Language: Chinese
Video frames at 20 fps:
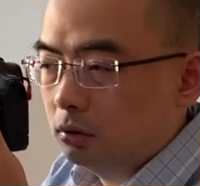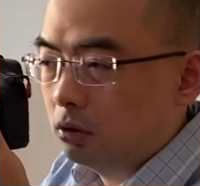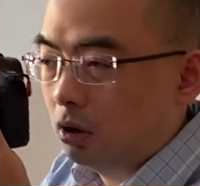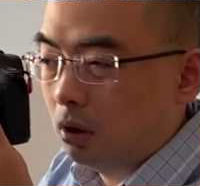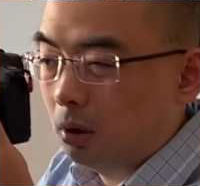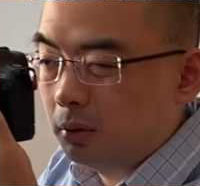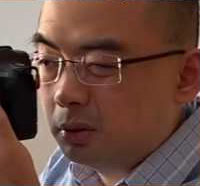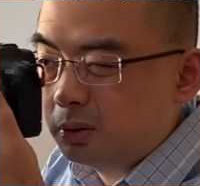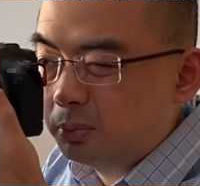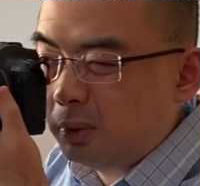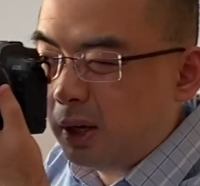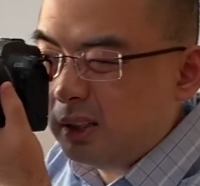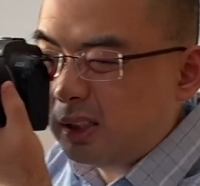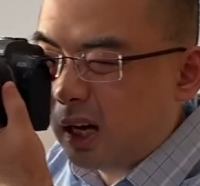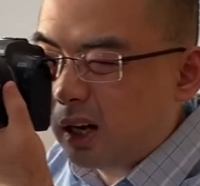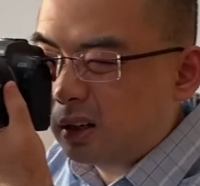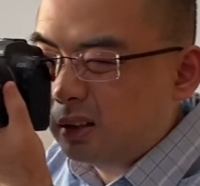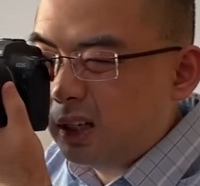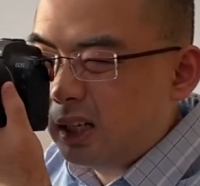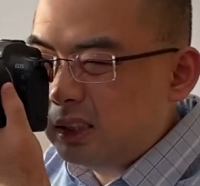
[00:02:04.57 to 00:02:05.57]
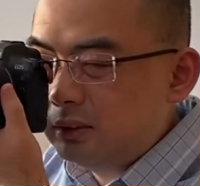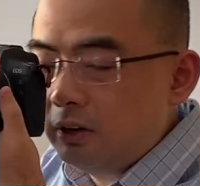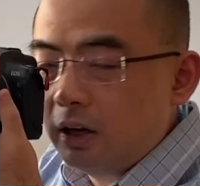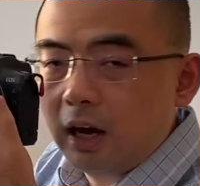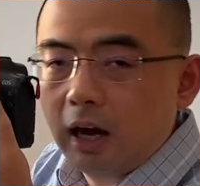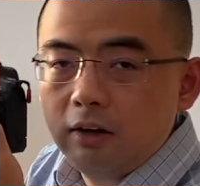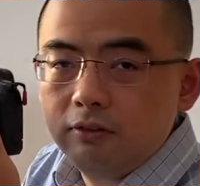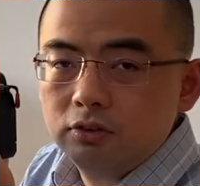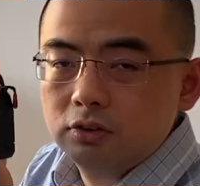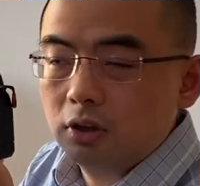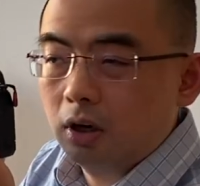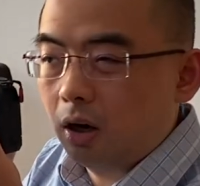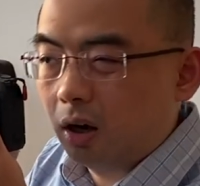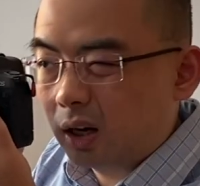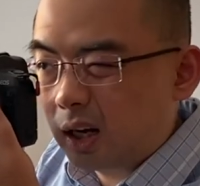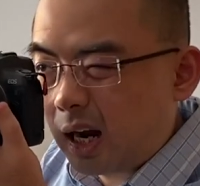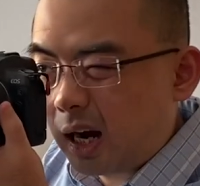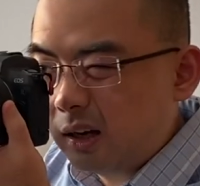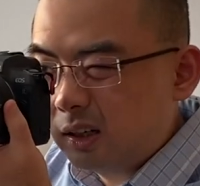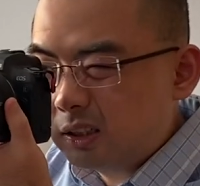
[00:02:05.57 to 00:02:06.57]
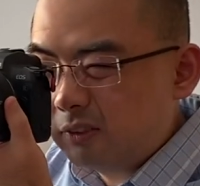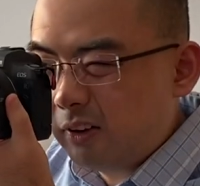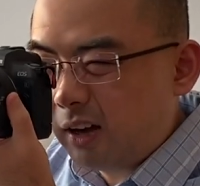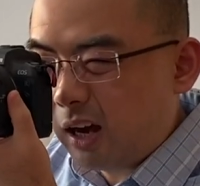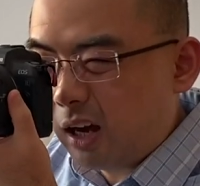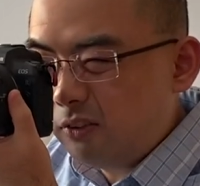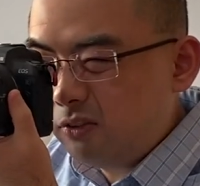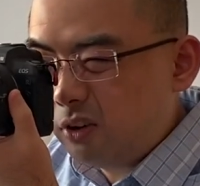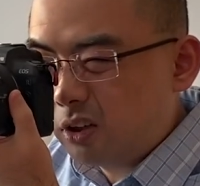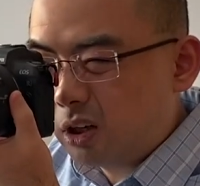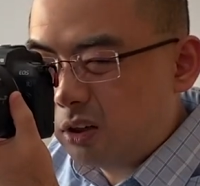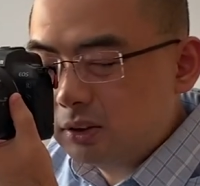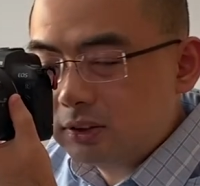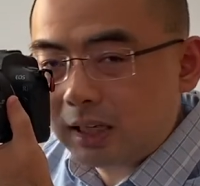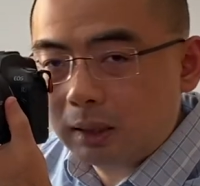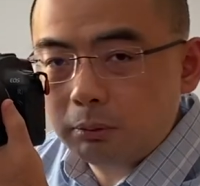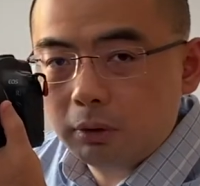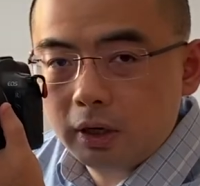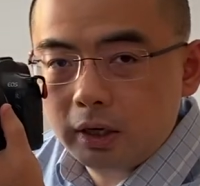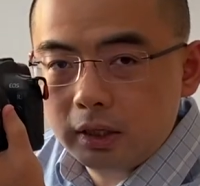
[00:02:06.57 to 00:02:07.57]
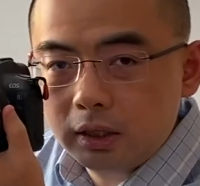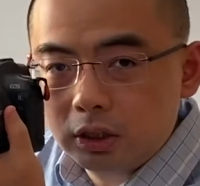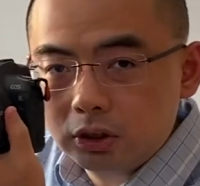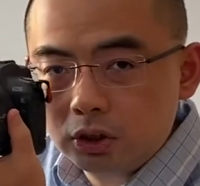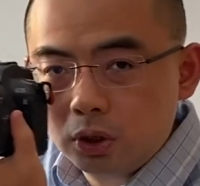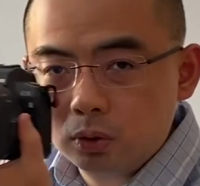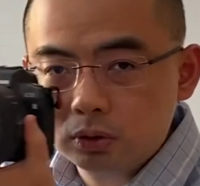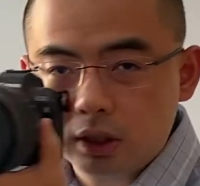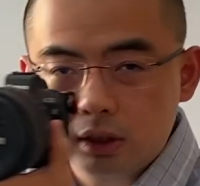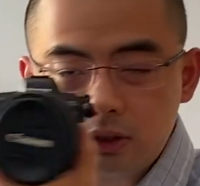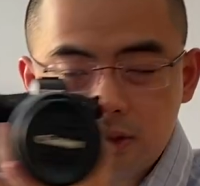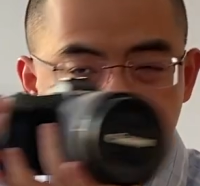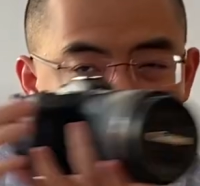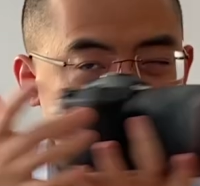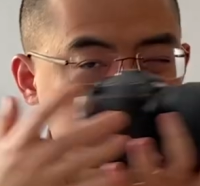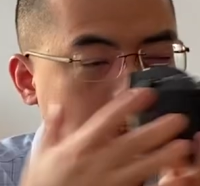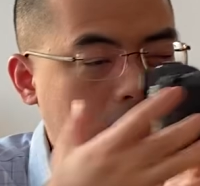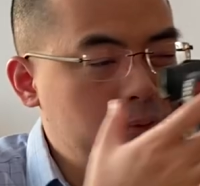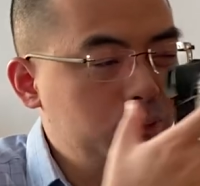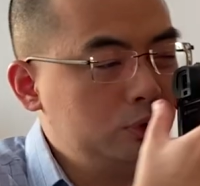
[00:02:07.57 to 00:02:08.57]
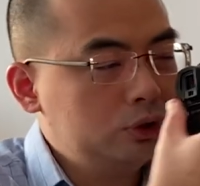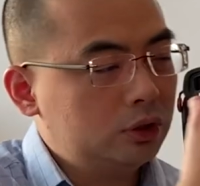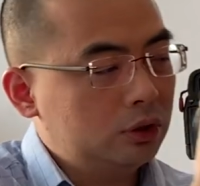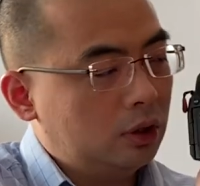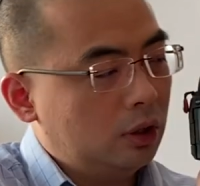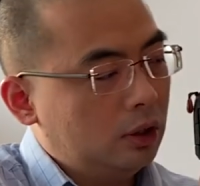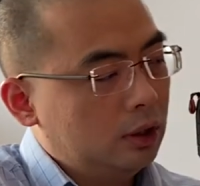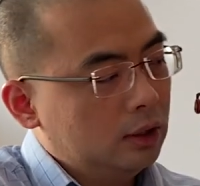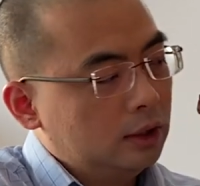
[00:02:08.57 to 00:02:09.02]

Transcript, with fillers: 就是把眼搁在 EVF 这儿，看着 EVF，然后下面黑了之后呢，你拿大拇指